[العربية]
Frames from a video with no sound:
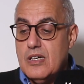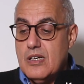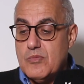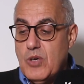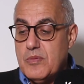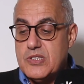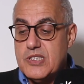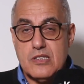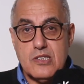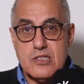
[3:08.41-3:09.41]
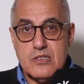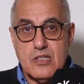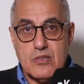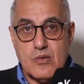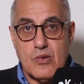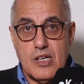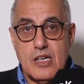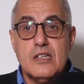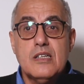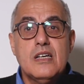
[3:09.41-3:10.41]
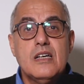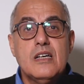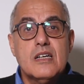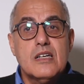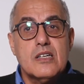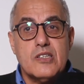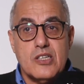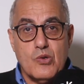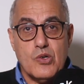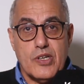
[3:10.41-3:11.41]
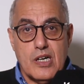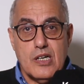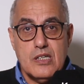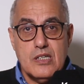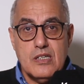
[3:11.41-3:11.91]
محمد السادس نصر الله كيقول لنا